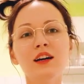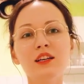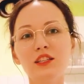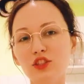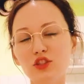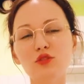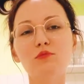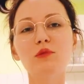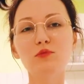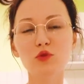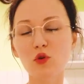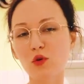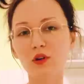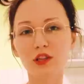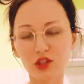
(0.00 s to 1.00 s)
И чтобы
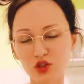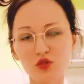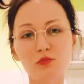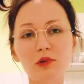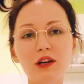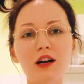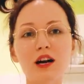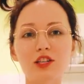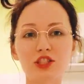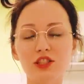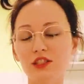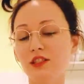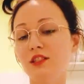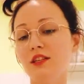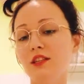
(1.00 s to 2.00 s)
много, и чтобы
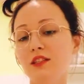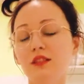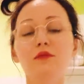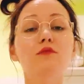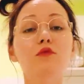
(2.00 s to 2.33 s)
каждый день.